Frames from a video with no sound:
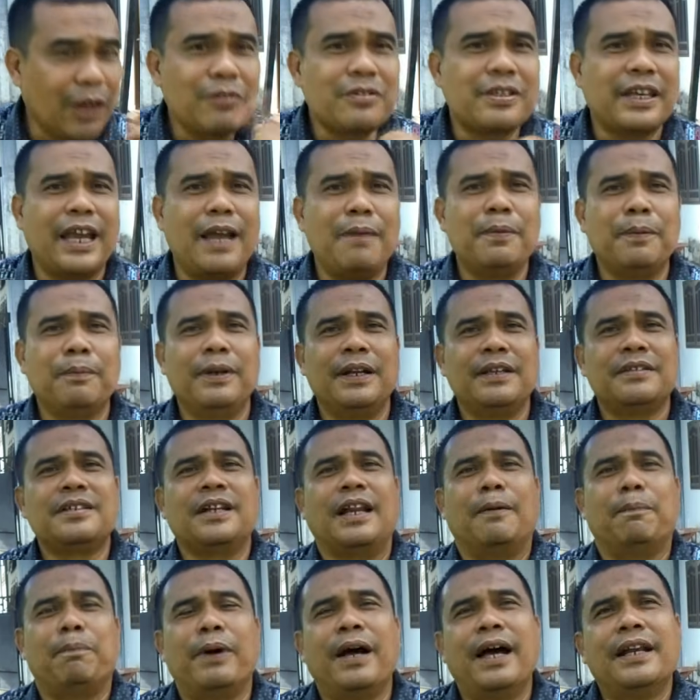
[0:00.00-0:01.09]
saya membeli
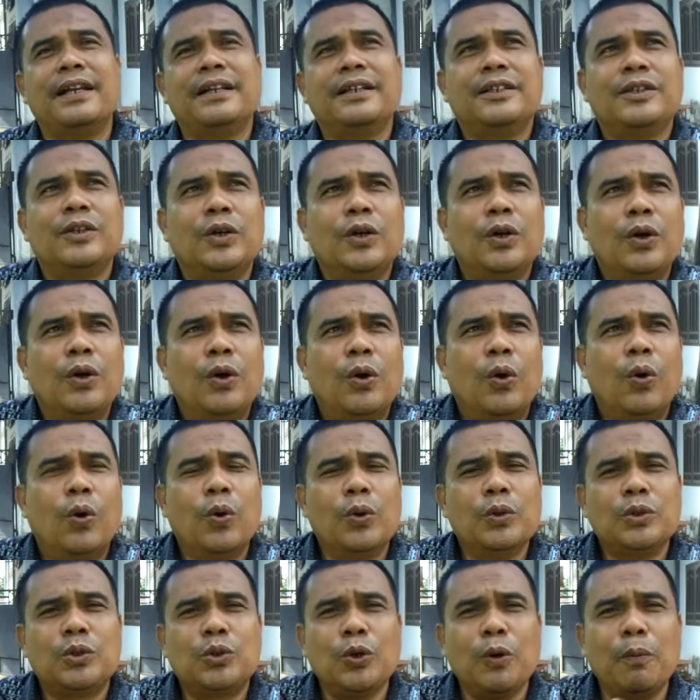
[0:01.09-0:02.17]
senapan
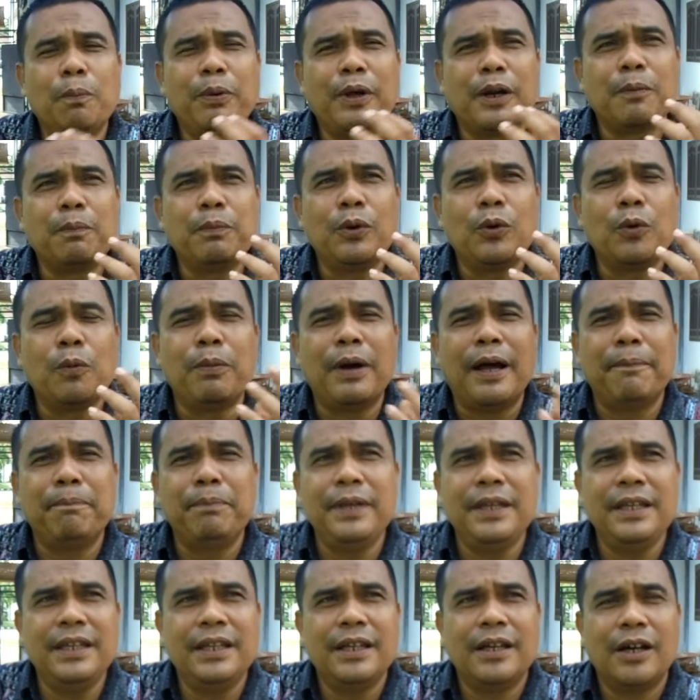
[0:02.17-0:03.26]
untuk berburu
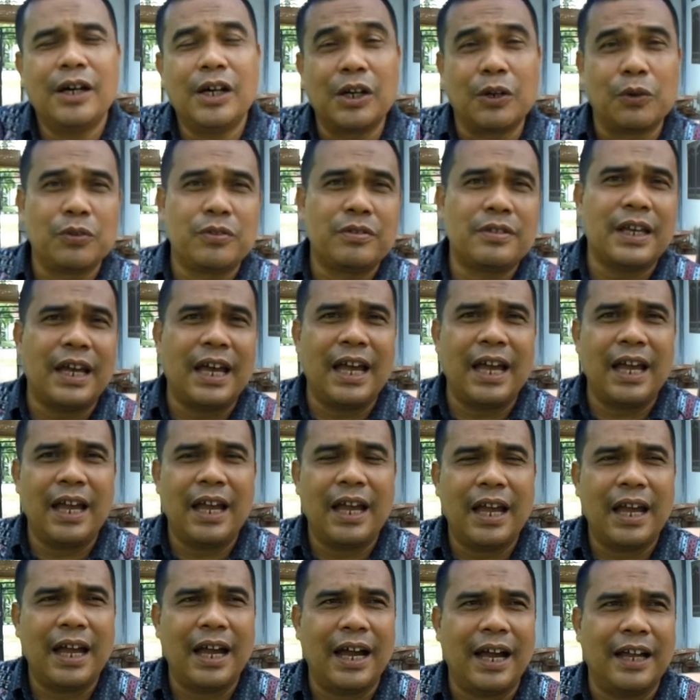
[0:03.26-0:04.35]
babi, rusa,
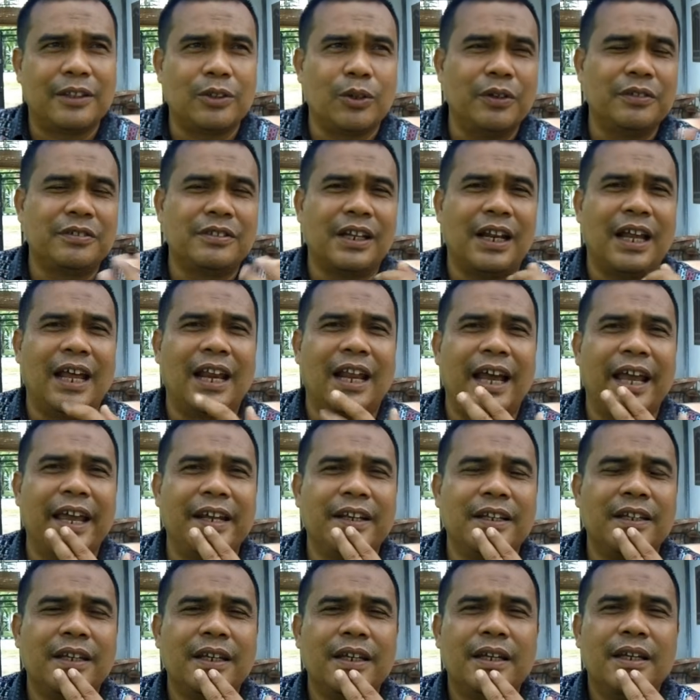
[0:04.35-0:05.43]
atau istilah
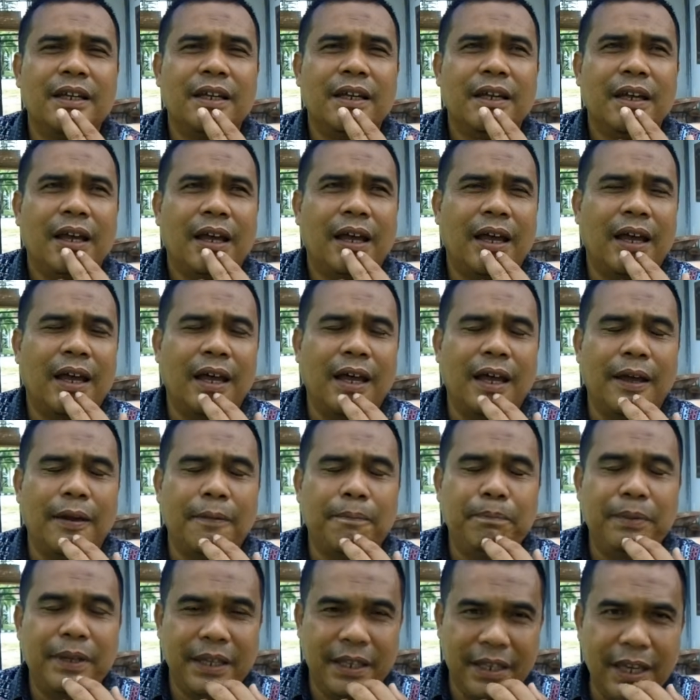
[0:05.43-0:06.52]
lain uh,
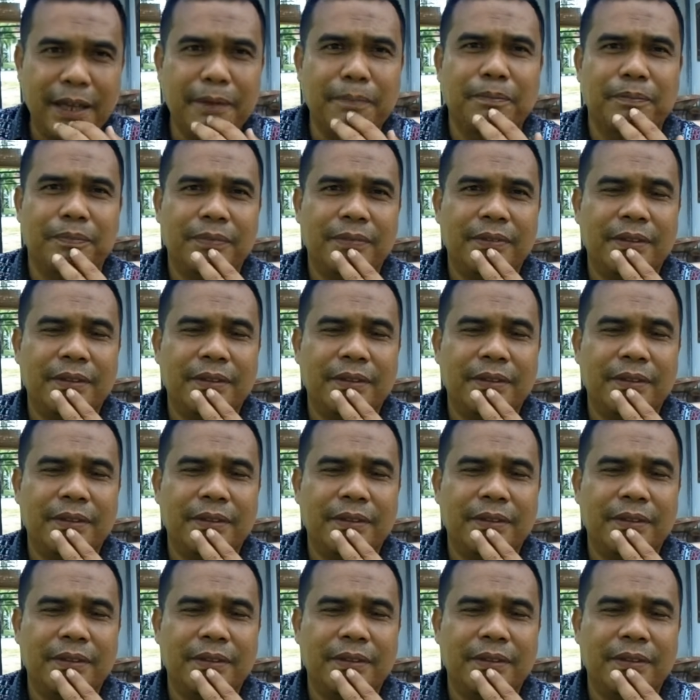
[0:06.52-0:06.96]
big game.